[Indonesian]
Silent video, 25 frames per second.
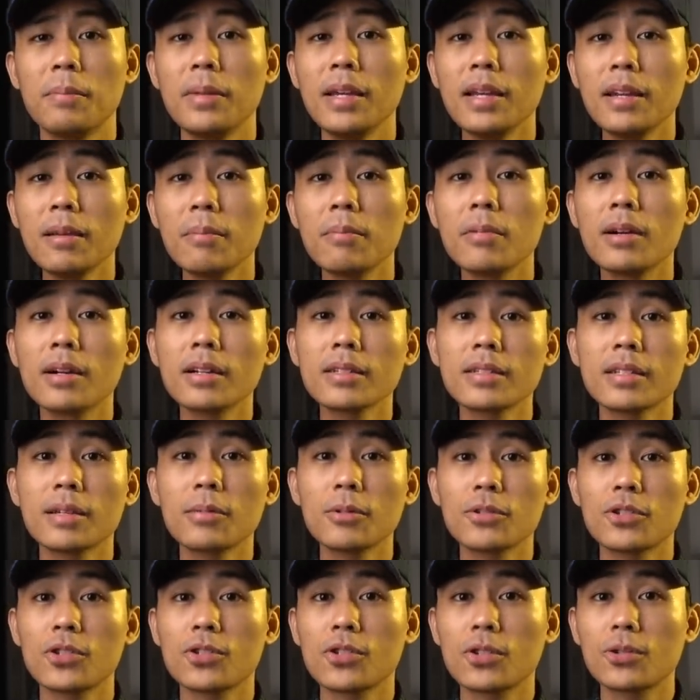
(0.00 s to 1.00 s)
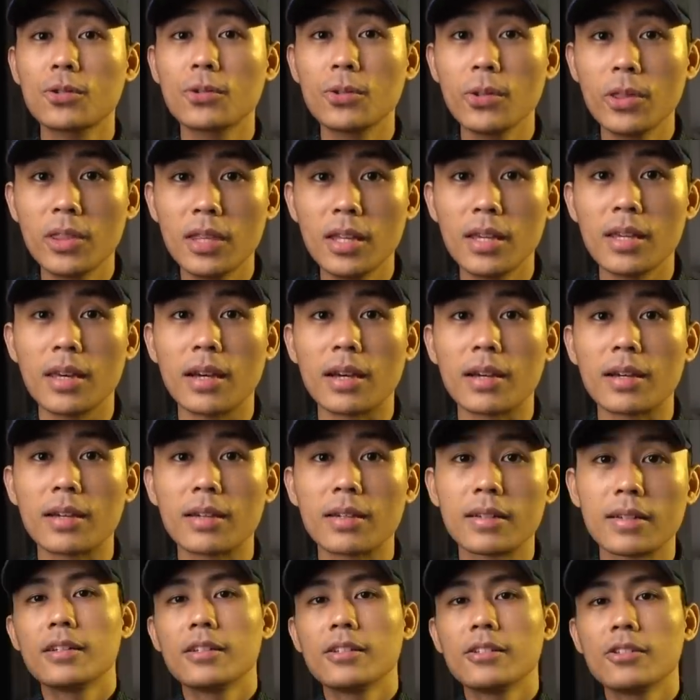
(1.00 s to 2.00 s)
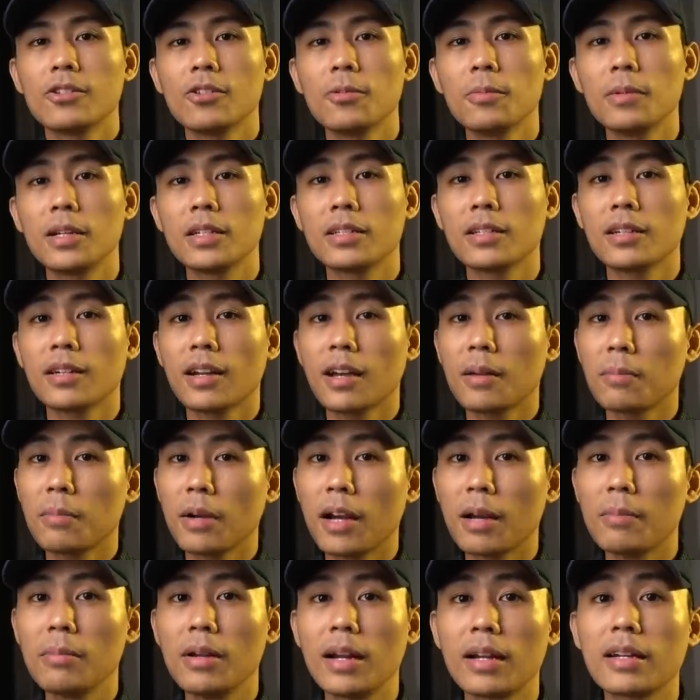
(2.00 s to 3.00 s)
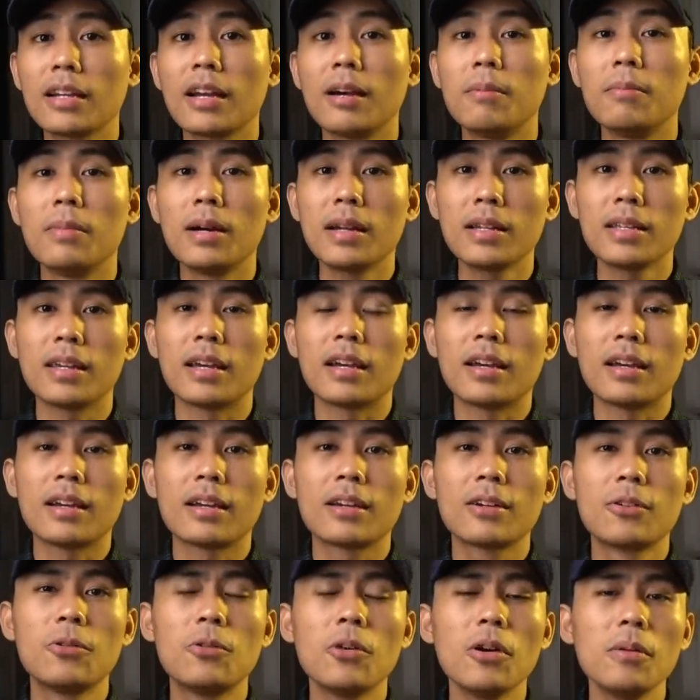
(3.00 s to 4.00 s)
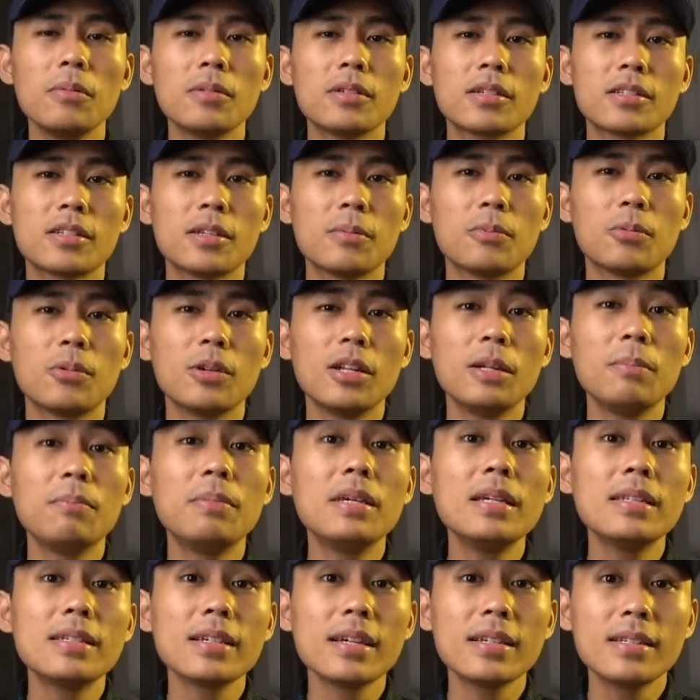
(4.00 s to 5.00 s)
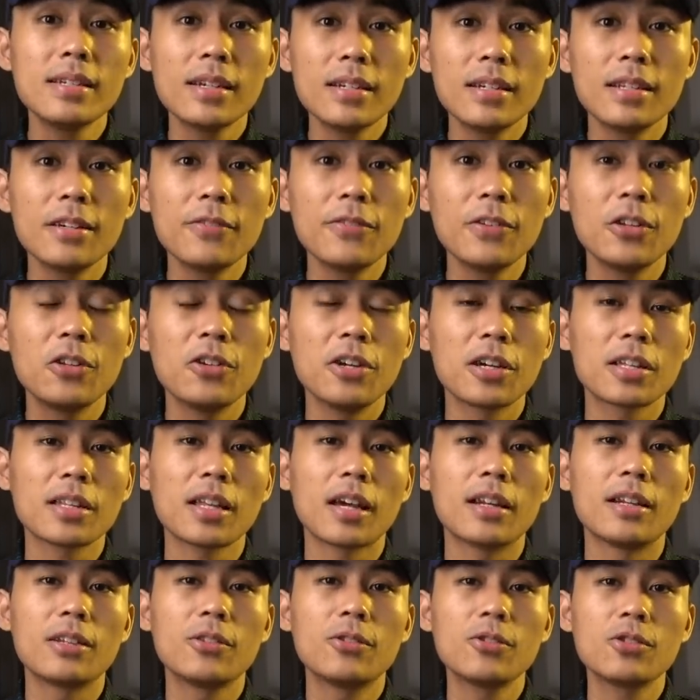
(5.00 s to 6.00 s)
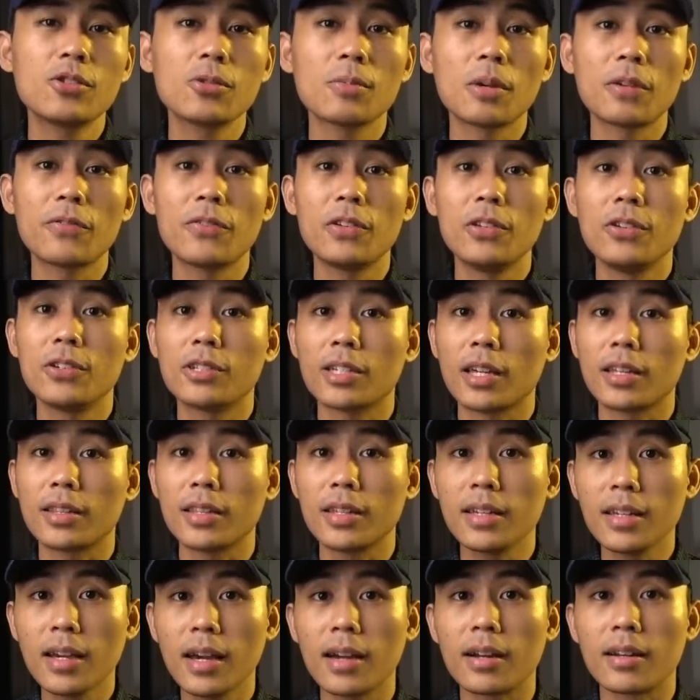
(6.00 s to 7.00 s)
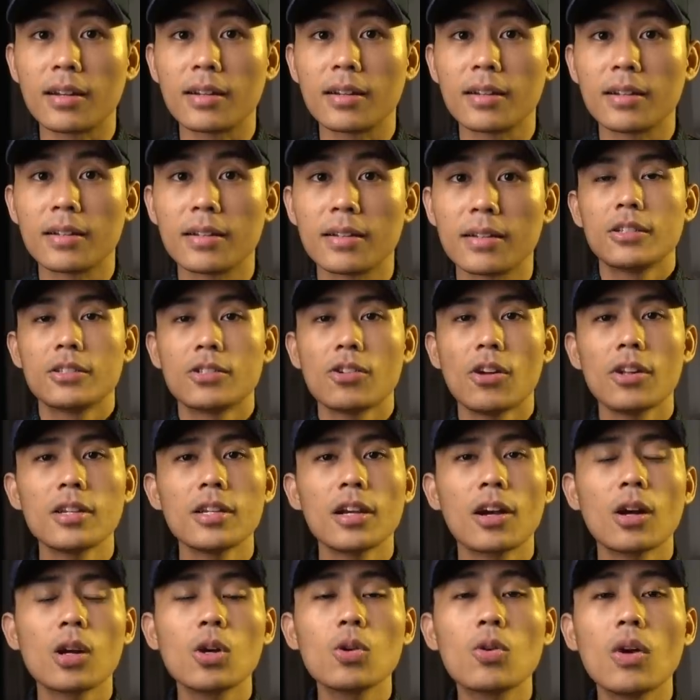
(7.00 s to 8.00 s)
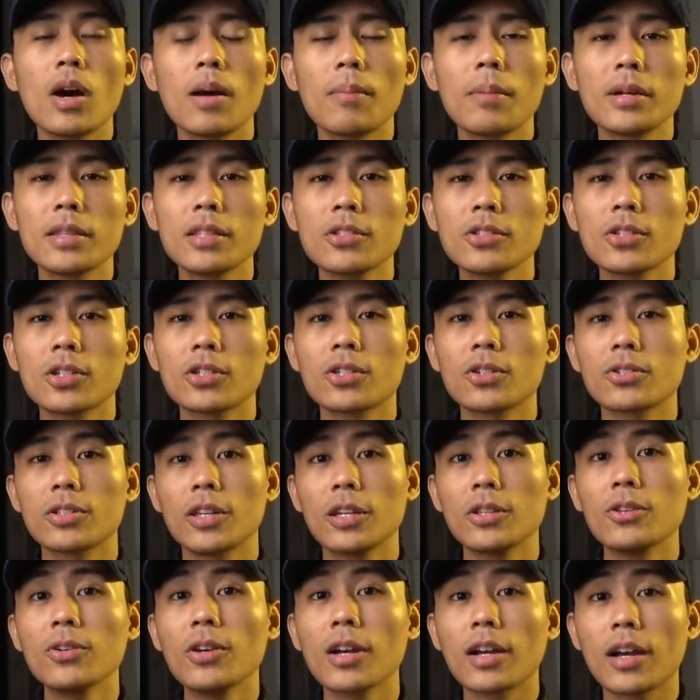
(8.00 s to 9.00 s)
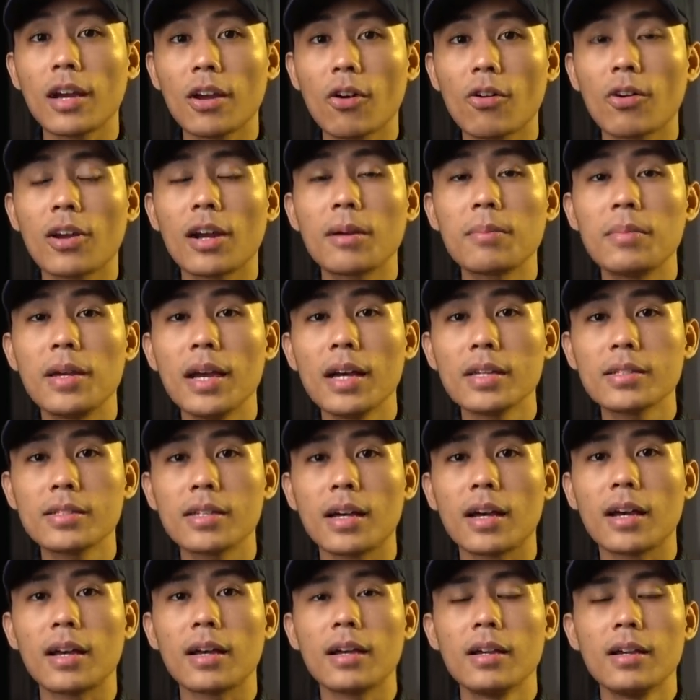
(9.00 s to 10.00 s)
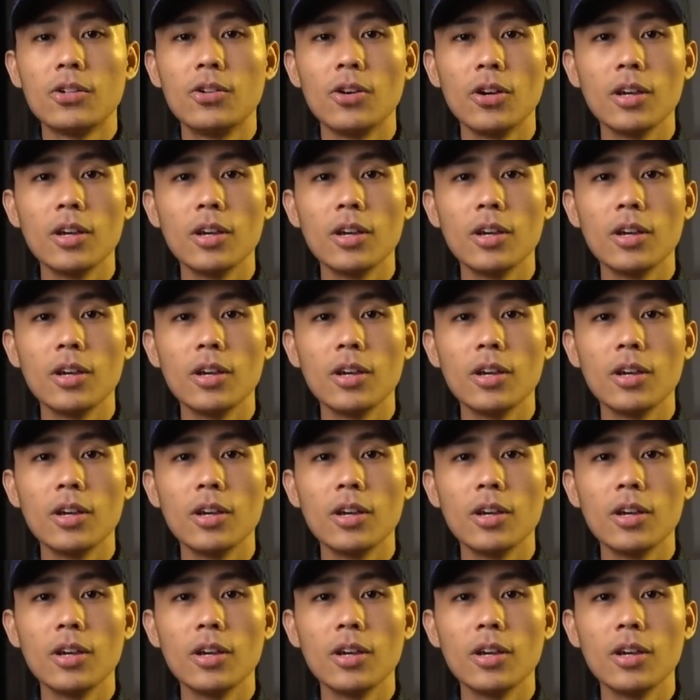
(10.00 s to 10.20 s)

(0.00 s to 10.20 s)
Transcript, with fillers: Mirip banget sama sosok Kunti ya. So berdasarkan pengambilan gambarnya, gue bisa simpulin bisa jadi video yang tadi tuh cuman video settingan. Soalnya kalau gue amatin sosoknya tuh ya kayak orang biasa.